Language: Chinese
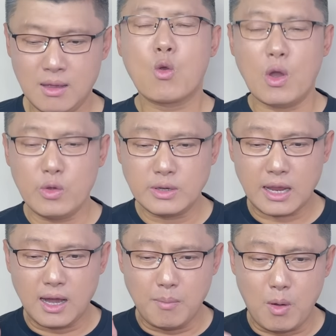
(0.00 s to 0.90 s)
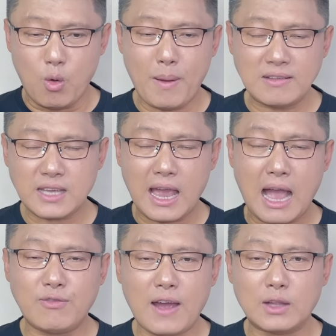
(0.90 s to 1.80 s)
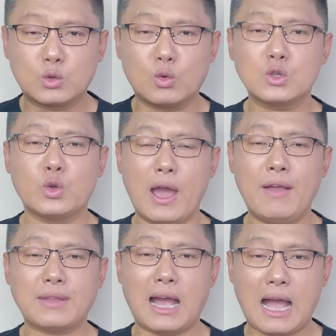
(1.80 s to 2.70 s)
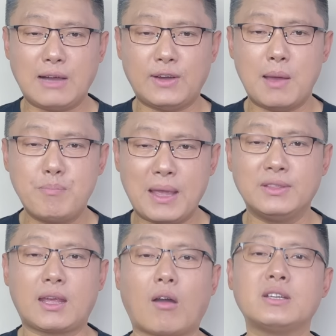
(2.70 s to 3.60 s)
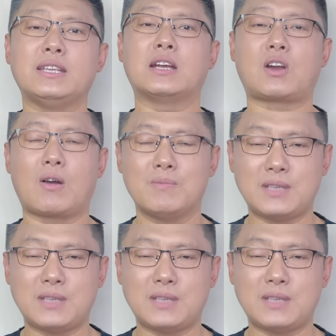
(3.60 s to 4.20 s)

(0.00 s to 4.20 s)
关于这个某班在阿富汗夺权啊，阿富汗变天这件事儿，